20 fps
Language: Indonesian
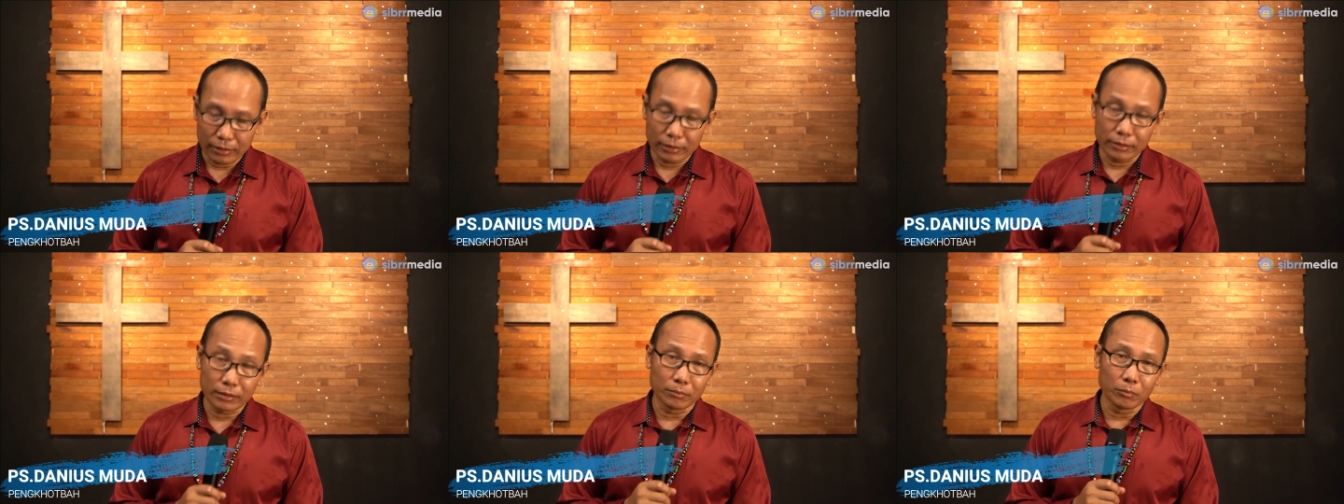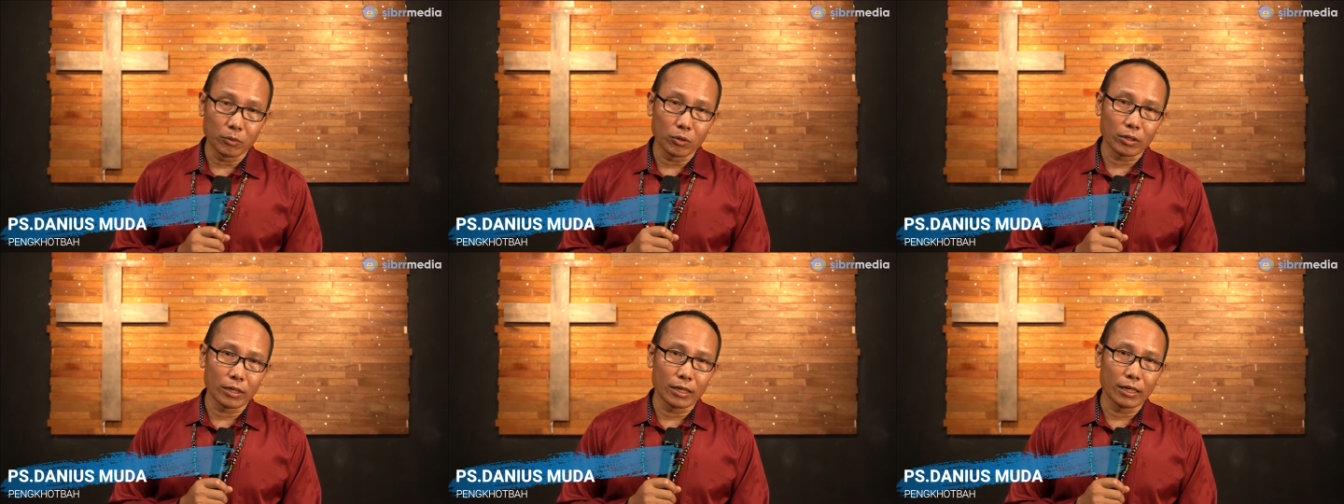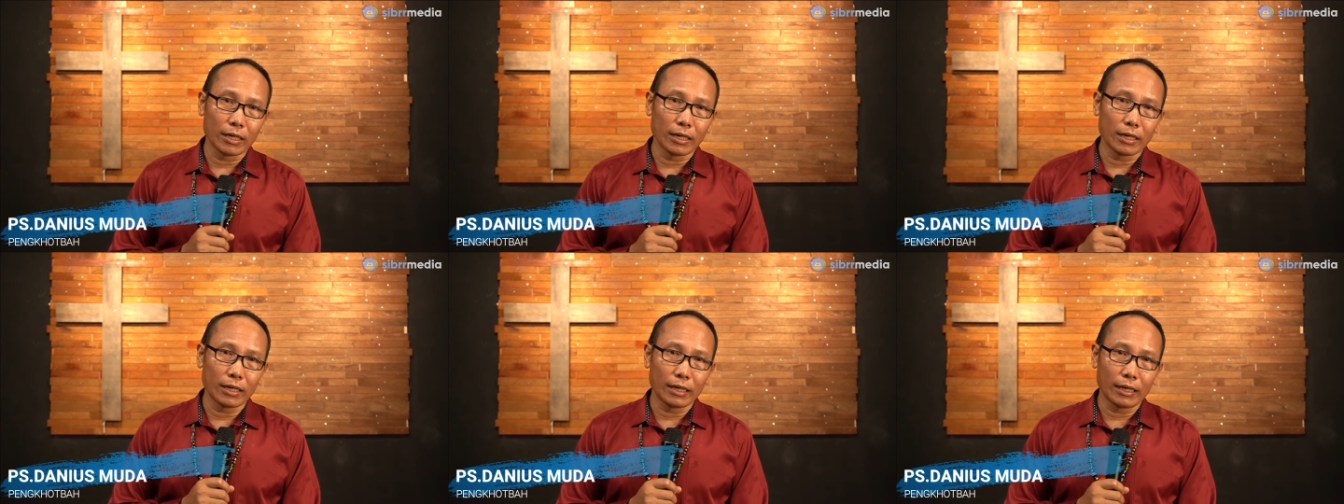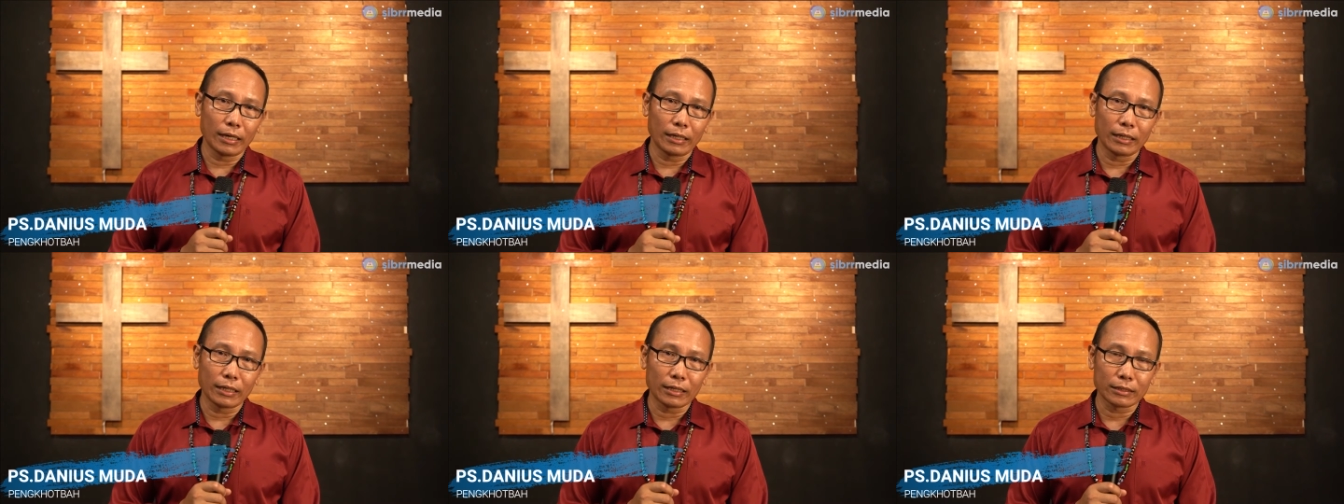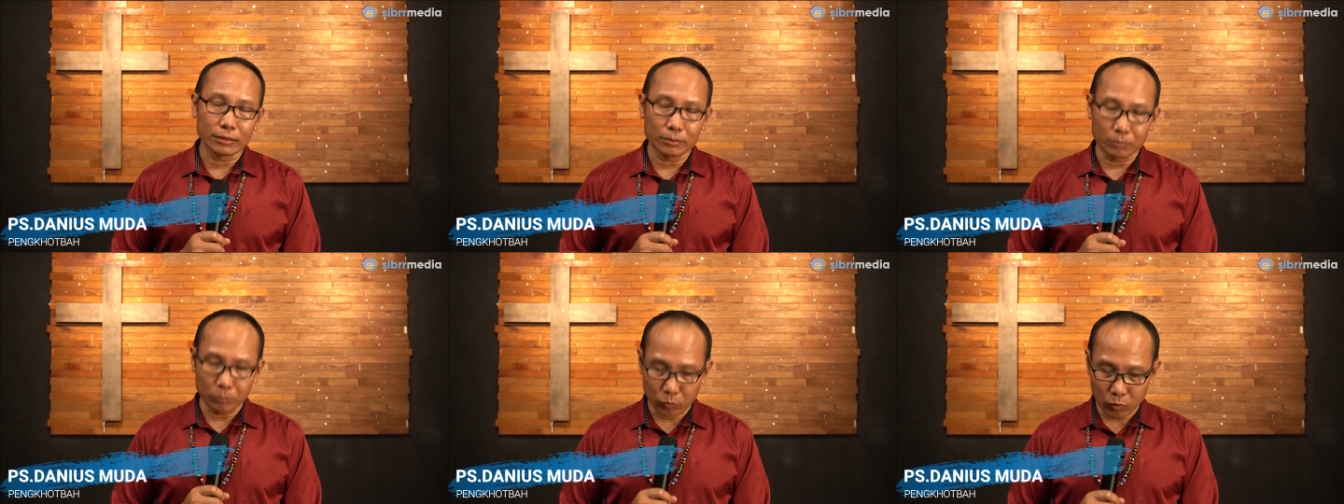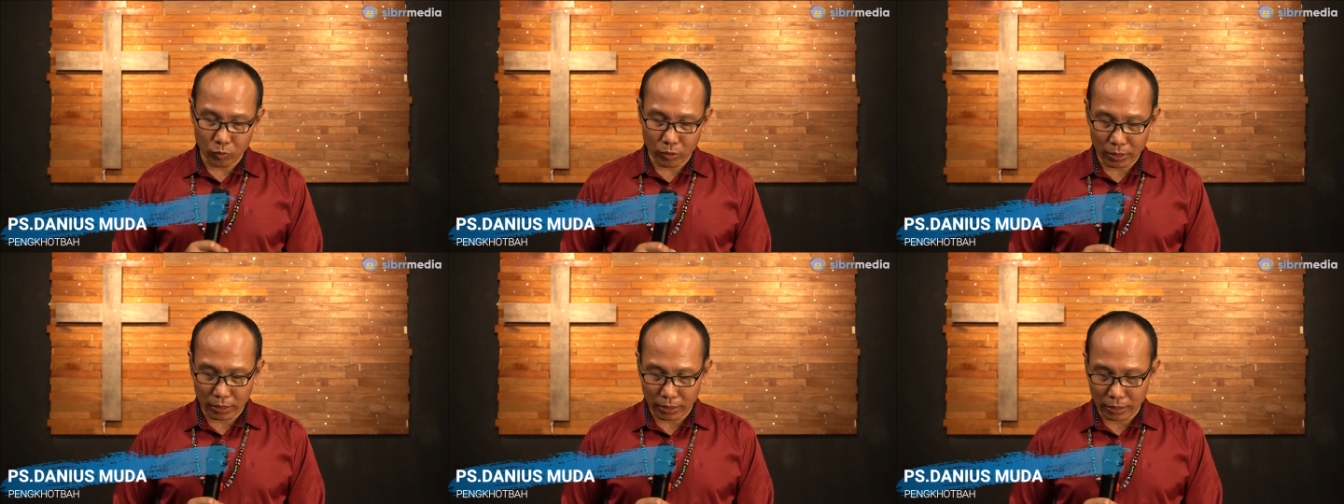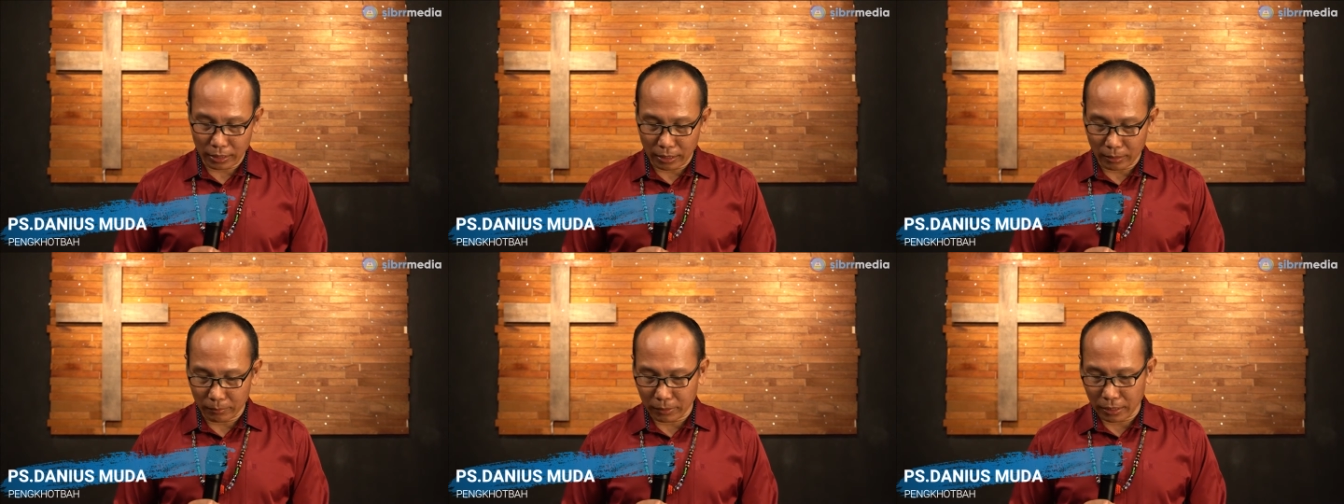Semoga Anda
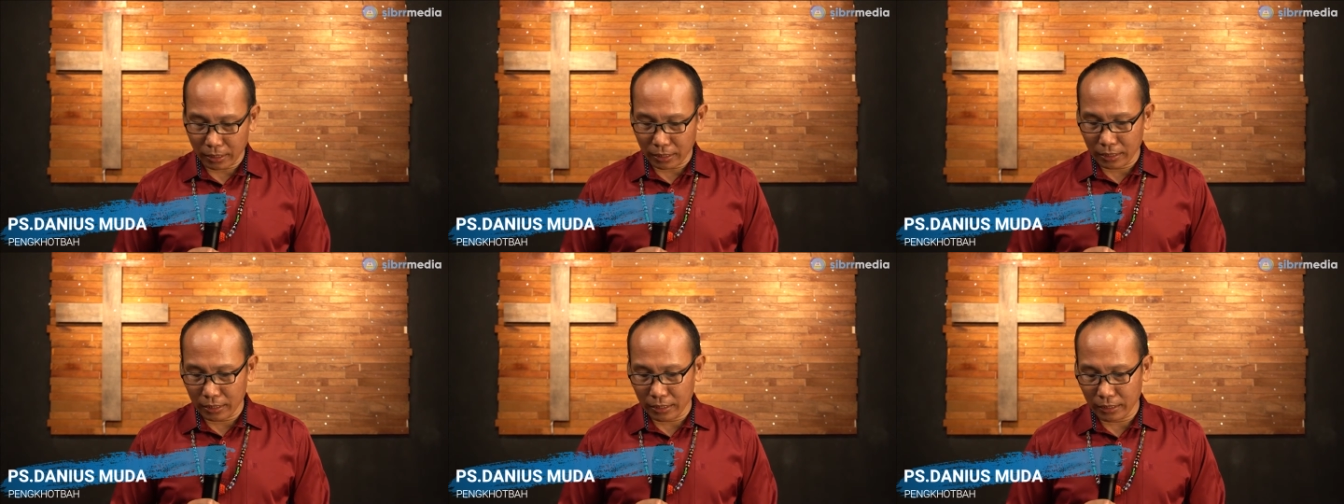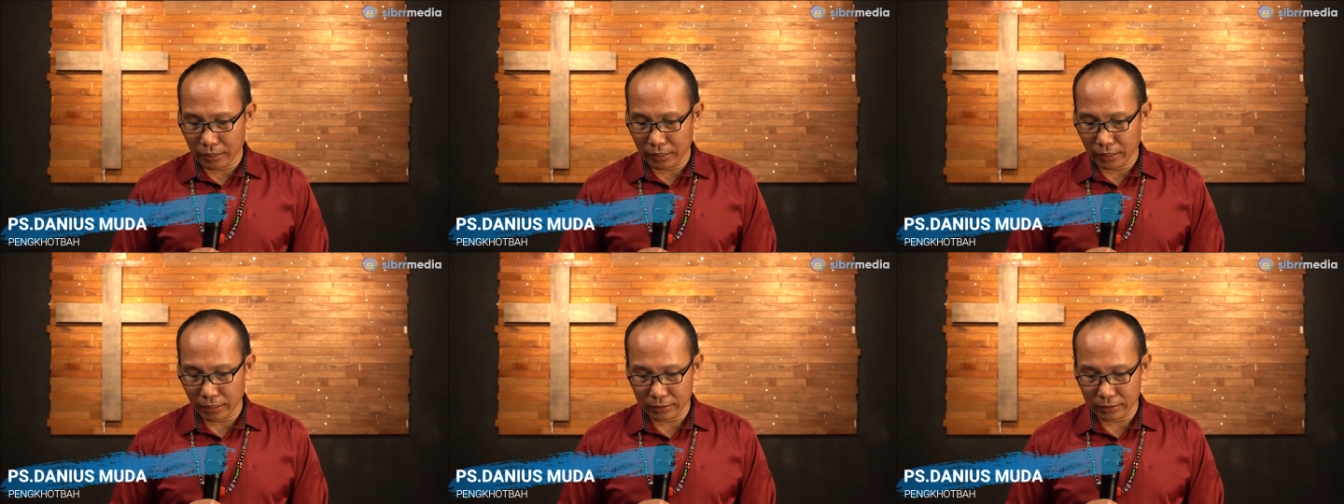semua dalam keadaan